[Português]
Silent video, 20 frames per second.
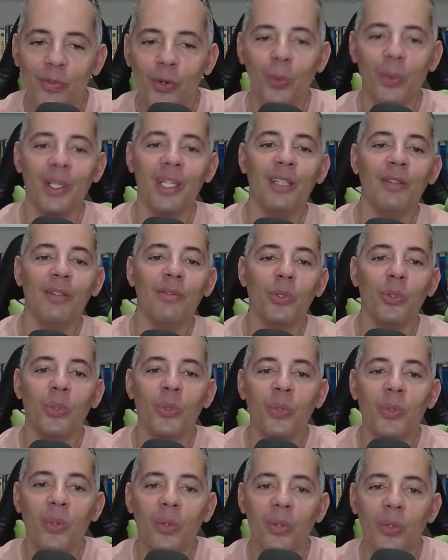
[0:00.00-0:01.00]
foi o livro
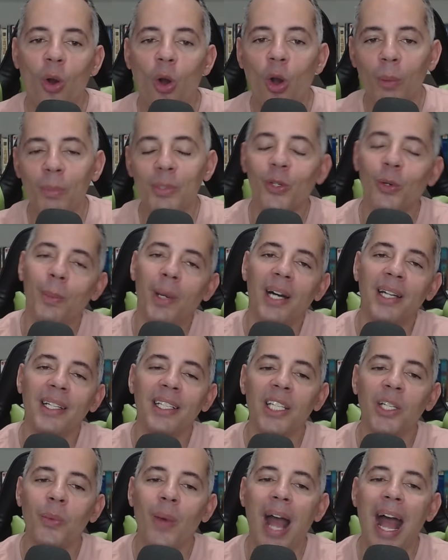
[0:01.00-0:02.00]
do Robson
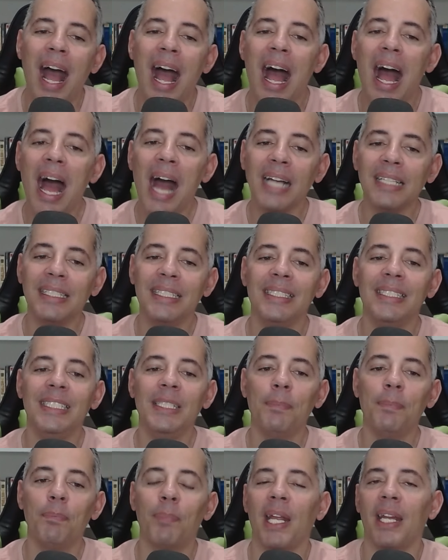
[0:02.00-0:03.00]
Marinho, A Arte
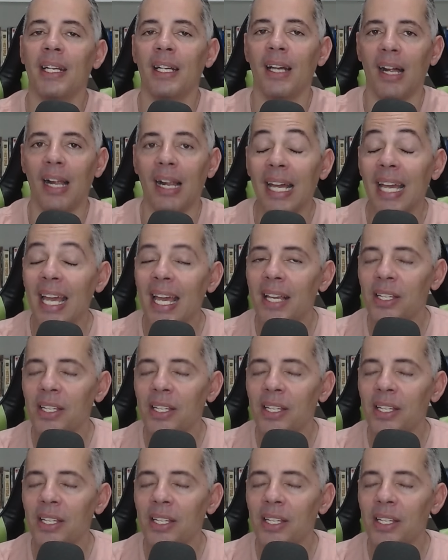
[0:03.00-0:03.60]
de Pregar.